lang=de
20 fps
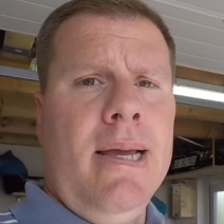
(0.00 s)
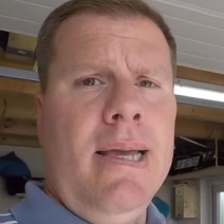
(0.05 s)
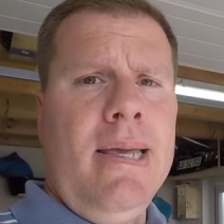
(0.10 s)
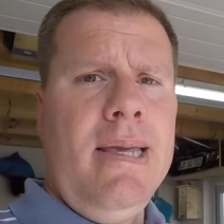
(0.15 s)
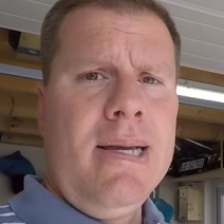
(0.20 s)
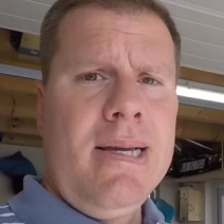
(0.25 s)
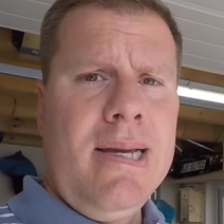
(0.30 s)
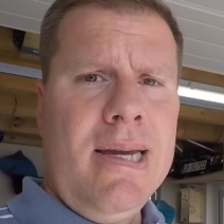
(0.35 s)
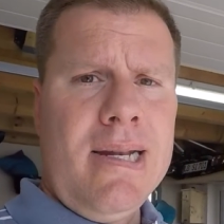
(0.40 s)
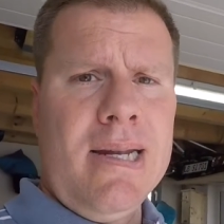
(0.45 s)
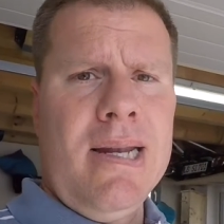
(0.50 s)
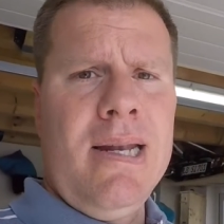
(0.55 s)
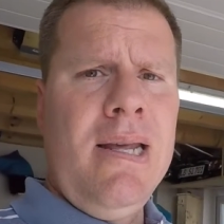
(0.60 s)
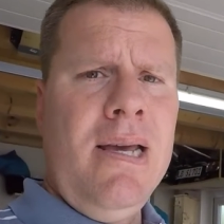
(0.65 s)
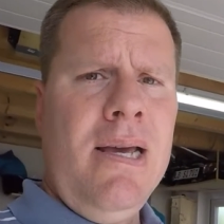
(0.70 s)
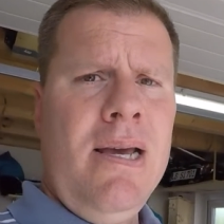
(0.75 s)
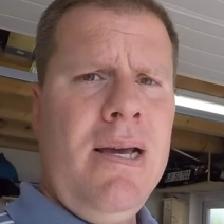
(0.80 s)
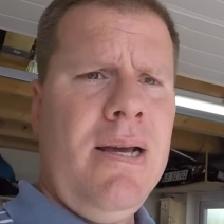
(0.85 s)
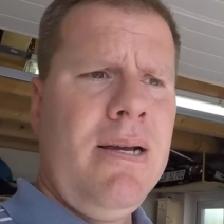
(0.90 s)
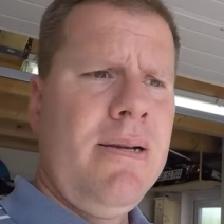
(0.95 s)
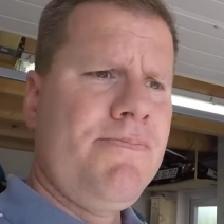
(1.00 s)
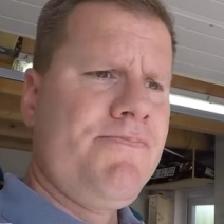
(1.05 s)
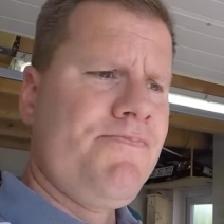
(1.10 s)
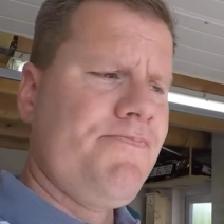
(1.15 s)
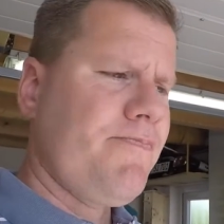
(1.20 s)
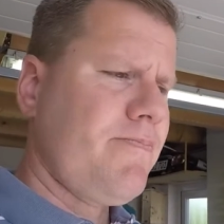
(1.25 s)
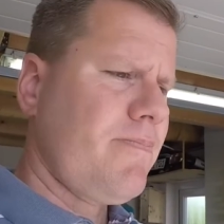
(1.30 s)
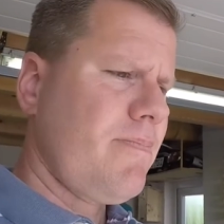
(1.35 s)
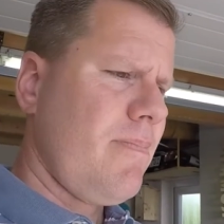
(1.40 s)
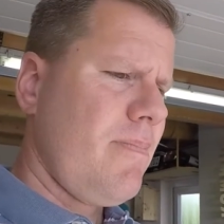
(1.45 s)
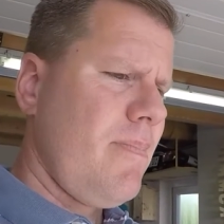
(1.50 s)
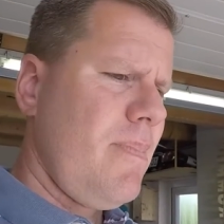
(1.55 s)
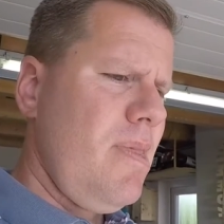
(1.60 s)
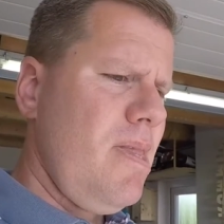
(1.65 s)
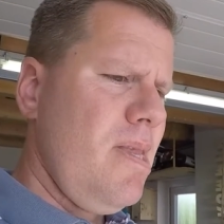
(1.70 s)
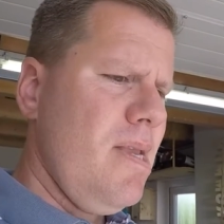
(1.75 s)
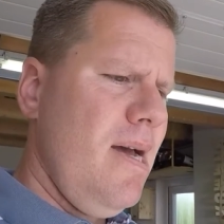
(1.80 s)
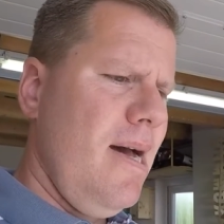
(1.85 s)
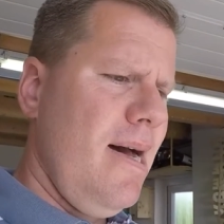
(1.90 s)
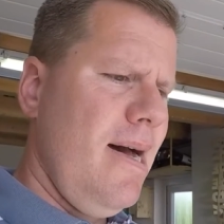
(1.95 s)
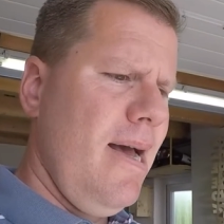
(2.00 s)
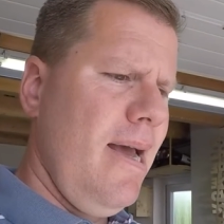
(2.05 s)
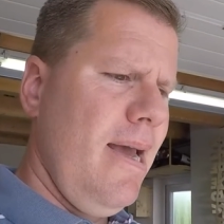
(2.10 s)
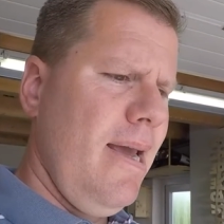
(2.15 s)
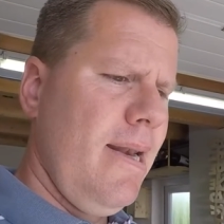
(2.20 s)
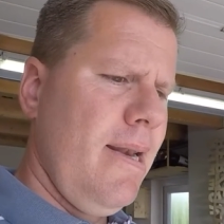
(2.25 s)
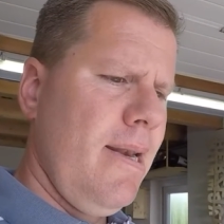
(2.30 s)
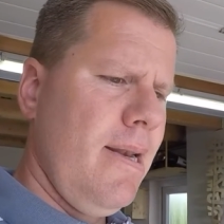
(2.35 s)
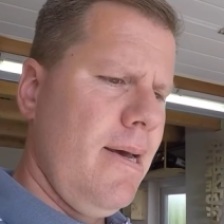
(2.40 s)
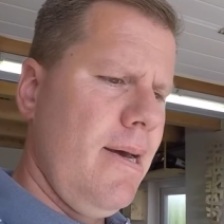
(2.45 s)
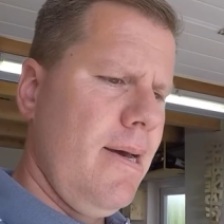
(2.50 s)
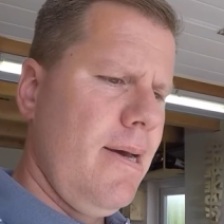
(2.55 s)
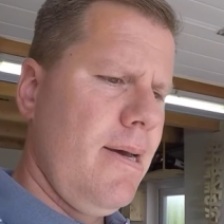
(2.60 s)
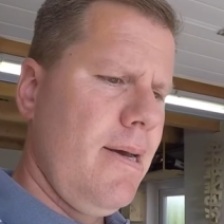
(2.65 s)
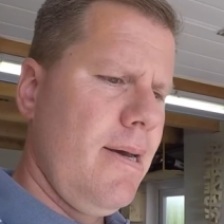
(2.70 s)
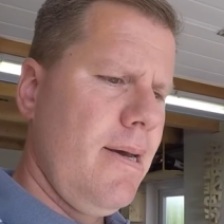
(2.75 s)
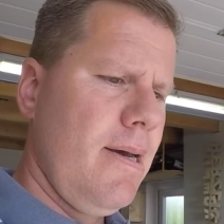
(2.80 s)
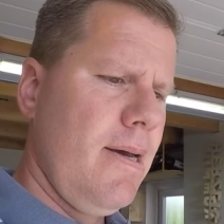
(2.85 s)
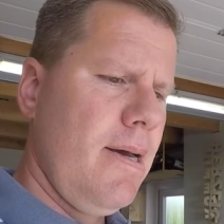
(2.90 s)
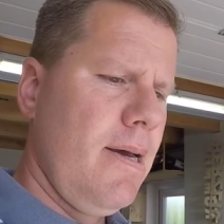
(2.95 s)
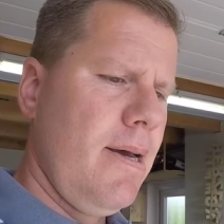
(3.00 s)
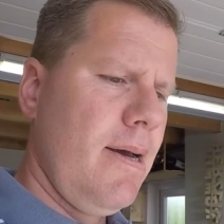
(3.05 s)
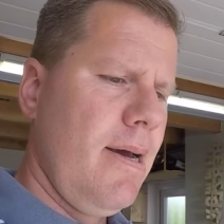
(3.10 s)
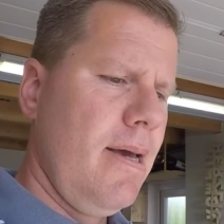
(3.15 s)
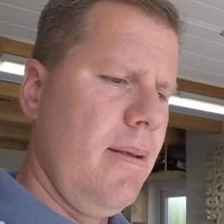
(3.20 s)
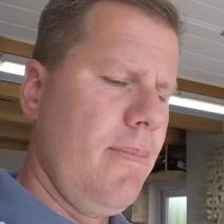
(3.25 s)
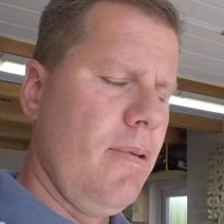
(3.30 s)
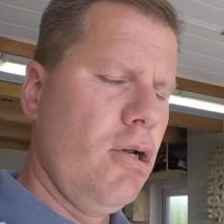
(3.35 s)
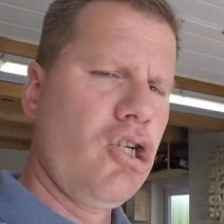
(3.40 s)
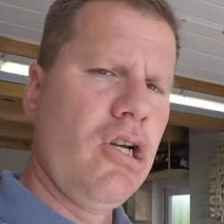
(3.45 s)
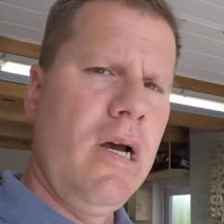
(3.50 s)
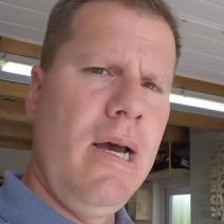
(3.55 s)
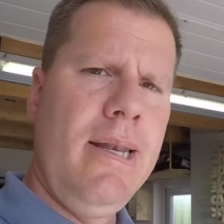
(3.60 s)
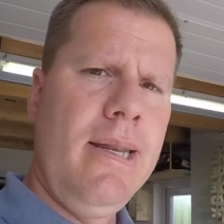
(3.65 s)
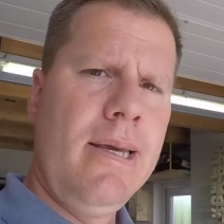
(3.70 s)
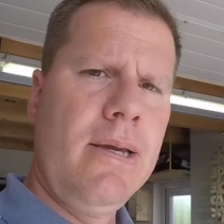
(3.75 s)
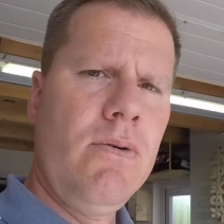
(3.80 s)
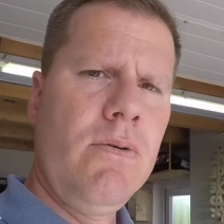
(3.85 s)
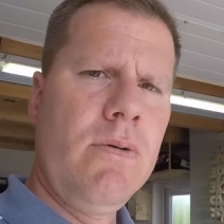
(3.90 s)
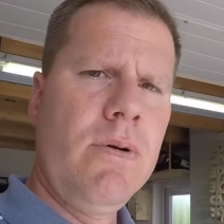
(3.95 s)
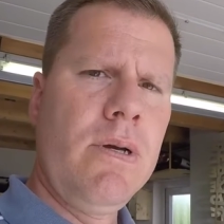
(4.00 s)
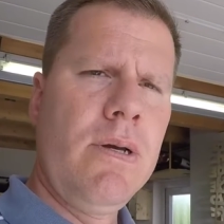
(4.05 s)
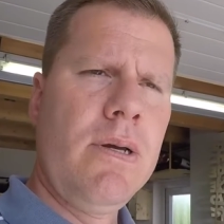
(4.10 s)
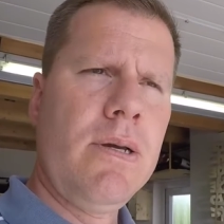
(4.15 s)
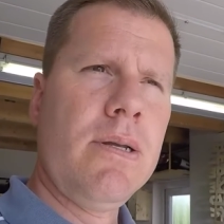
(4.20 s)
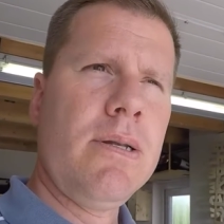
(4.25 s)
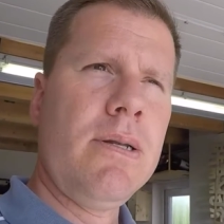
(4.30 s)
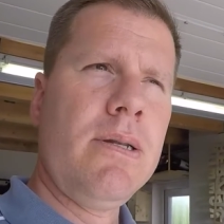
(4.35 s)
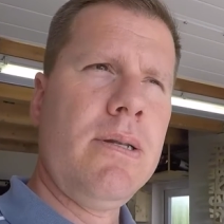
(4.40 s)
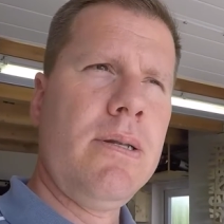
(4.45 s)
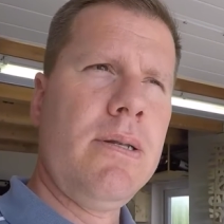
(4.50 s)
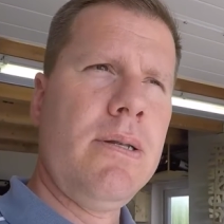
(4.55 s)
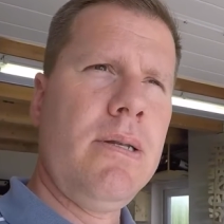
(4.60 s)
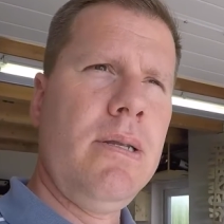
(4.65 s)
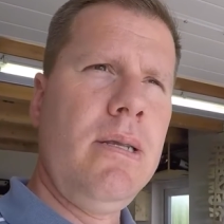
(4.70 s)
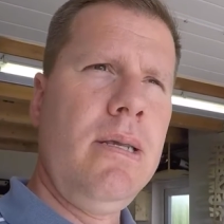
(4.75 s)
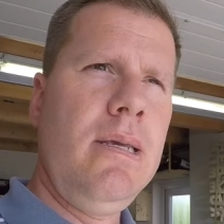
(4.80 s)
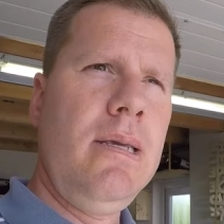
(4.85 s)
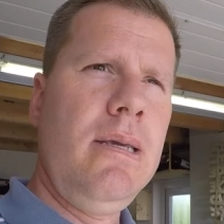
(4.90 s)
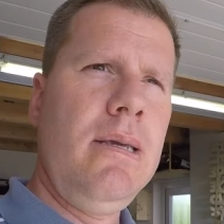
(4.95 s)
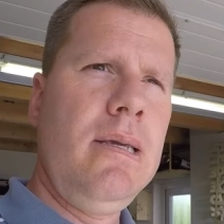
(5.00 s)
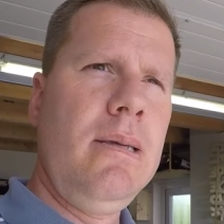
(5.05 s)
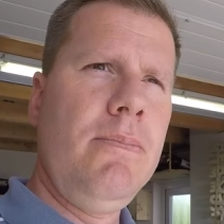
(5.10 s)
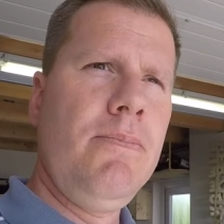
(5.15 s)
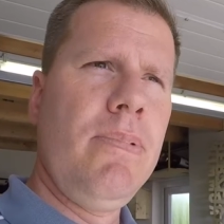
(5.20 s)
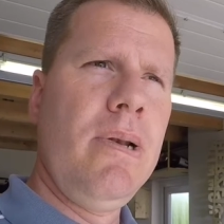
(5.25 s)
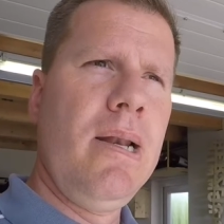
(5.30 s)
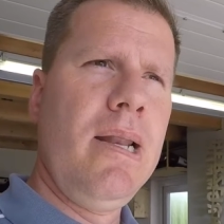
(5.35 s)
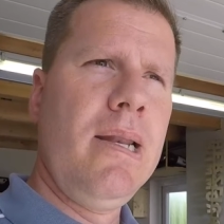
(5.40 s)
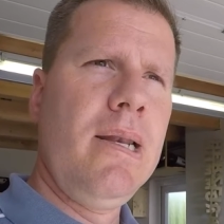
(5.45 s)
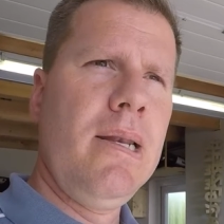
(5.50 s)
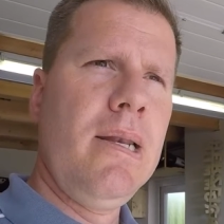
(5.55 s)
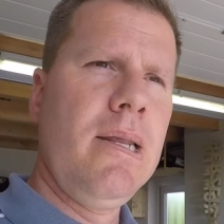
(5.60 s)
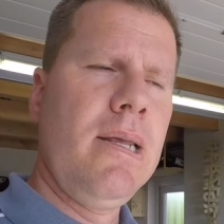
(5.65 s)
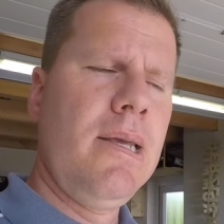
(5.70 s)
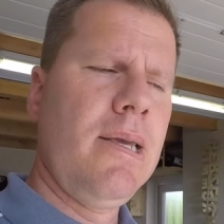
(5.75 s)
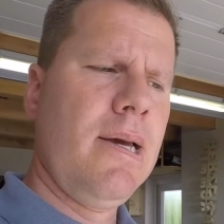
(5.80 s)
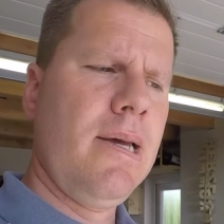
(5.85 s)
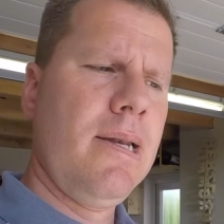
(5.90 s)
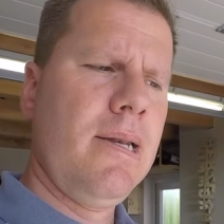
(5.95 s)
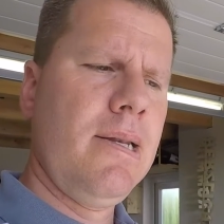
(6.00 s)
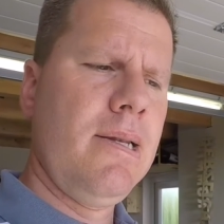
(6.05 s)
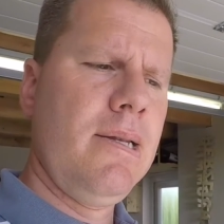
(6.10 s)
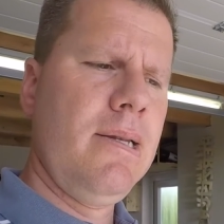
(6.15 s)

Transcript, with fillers: Ihr kriegt dann ein, eine Bescheinigung, die blende ich an